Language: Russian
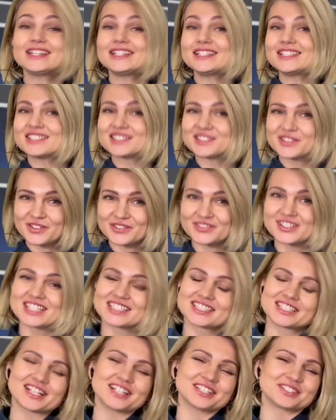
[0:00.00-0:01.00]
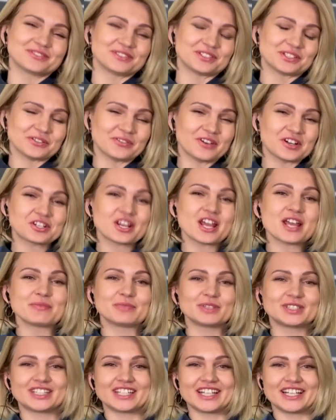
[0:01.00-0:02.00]
И снова здравствуйте,
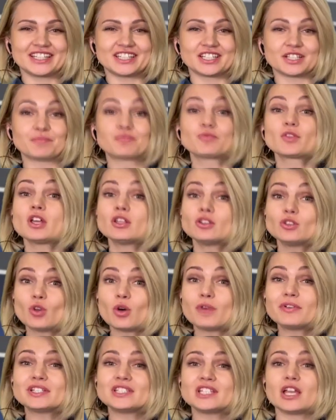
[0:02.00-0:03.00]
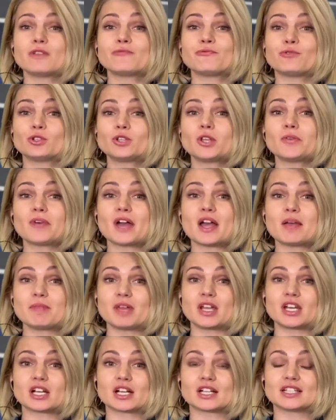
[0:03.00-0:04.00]
уважаемые трейдеры! Новый день фонда Buy
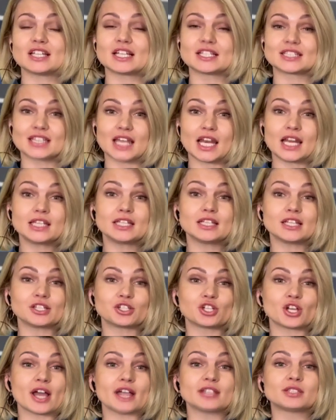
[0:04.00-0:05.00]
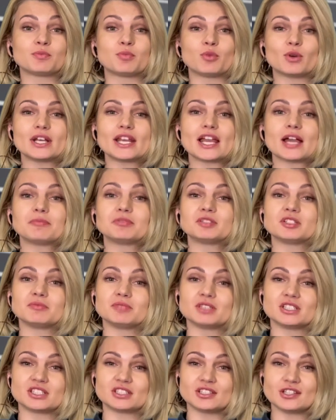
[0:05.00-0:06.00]
America нацелена начать более
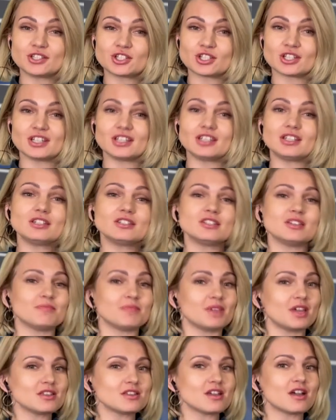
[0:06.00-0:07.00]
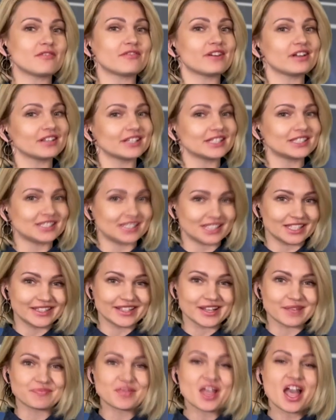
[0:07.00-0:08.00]
оптимистично и не менее
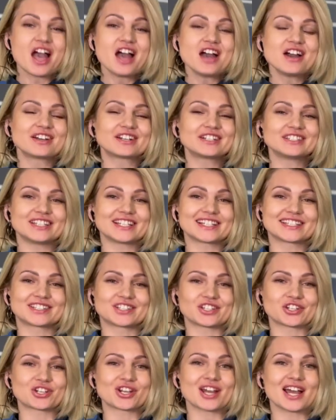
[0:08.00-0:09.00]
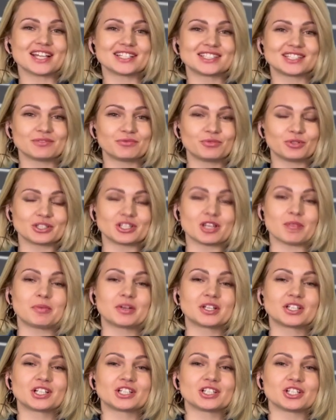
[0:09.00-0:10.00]
волатильно. Рынок США сегодня
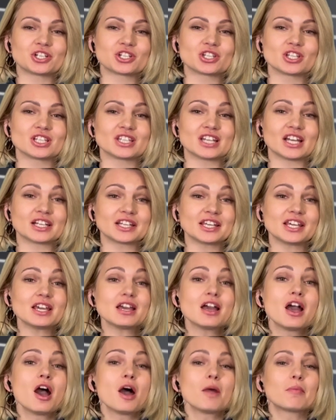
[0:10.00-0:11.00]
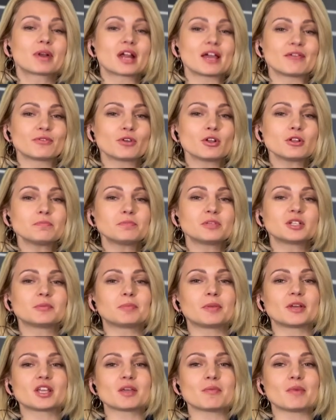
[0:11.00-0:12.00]
предрыночные торги провел,
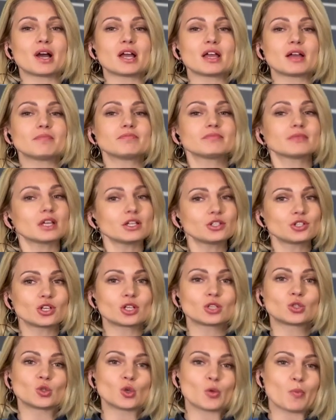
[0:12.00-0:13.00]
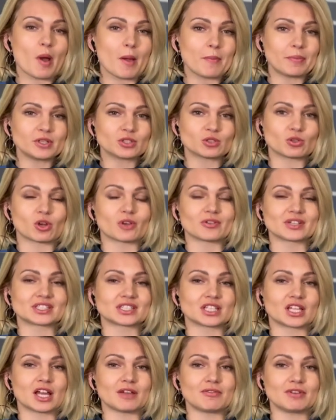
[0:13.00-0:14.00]
предпринимая очередную попытку к
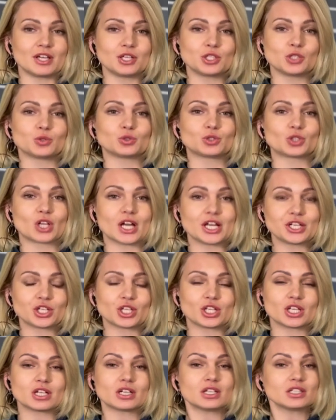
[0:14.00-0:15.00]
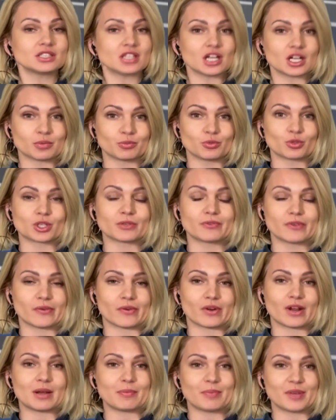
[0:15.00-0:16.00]
восстановлению утраченных за хмурый
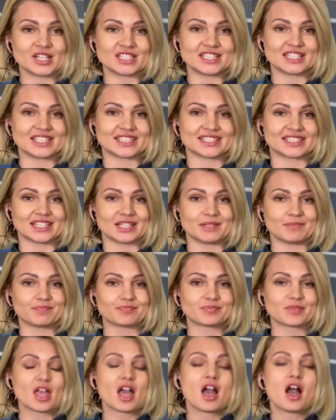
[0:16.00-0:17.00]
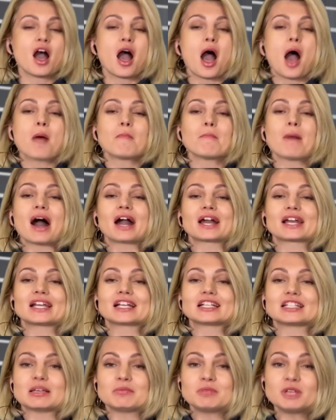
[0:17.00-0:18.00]
февраль позиций.
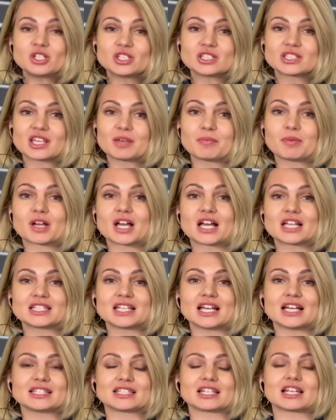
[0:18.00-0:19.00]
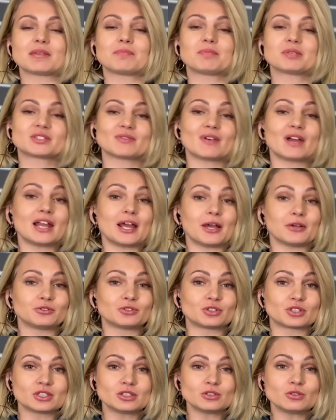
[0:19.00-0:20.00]
Макроэкономические показатели
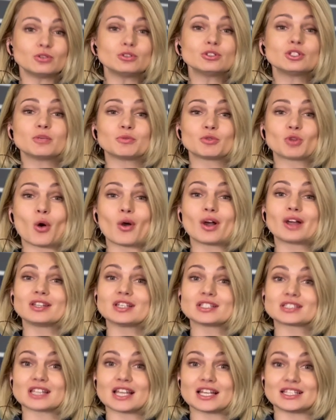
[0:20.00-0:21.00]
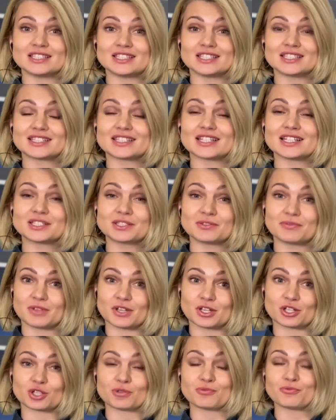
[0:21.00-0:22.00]
позволяют рынку немного насладиться
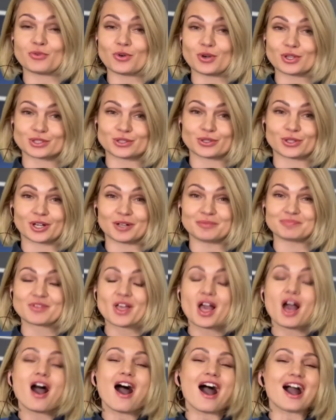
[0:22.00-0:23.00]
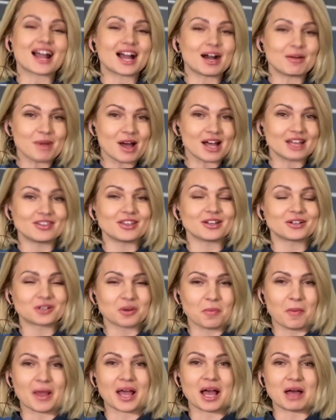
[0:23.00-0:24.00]
свежим воздухом, а команда
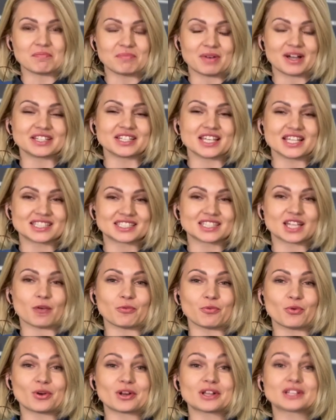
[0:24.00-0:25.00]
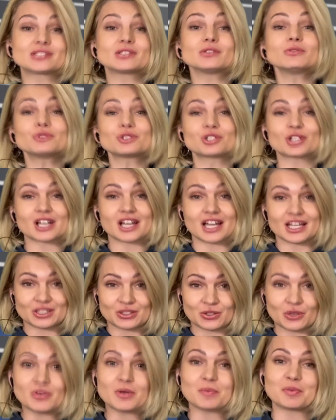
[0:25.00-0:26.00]
группы компаний Instaforex уже
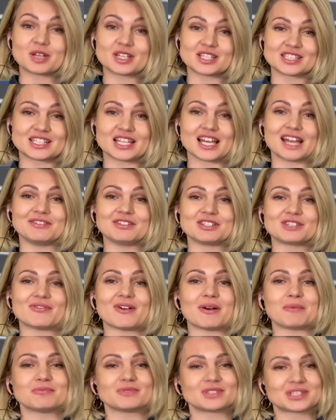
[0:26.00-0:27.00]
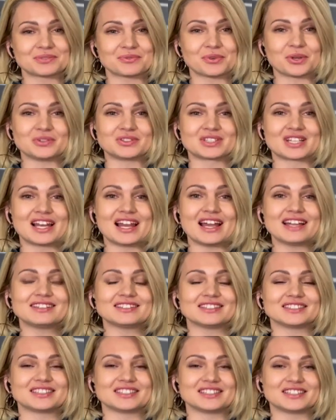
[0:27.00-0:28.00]
готова представить вам свой взгляд
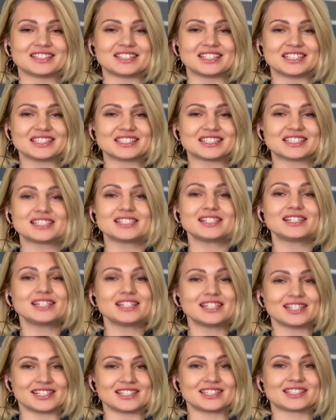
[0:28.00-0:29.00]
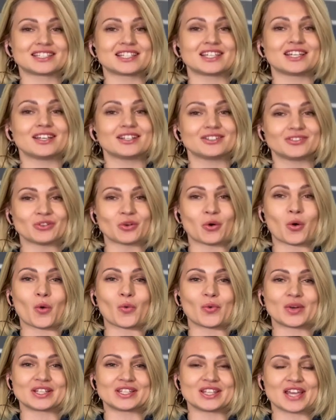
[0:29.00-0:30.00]
на тенденции и риски
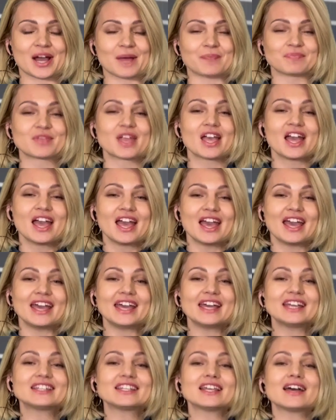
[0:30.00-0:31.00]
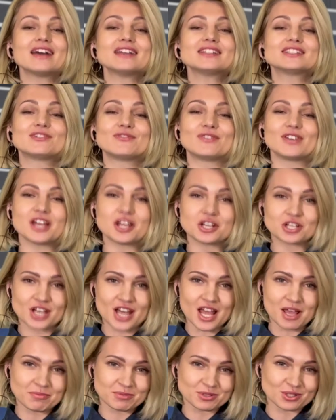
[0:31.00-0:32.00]
нового дня. Это
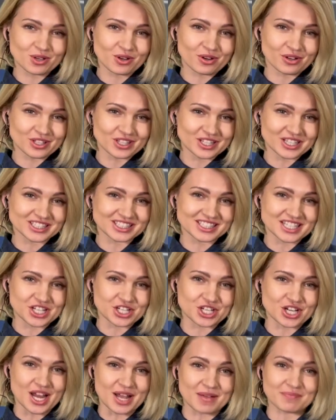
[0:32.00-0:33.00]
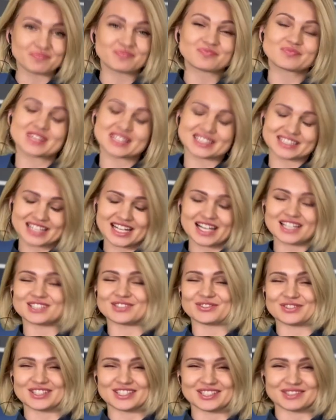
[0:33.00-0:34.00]
свежий обзор рынка США.
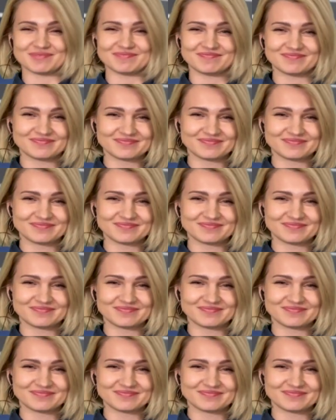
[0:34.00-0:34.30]
Здравствуйте!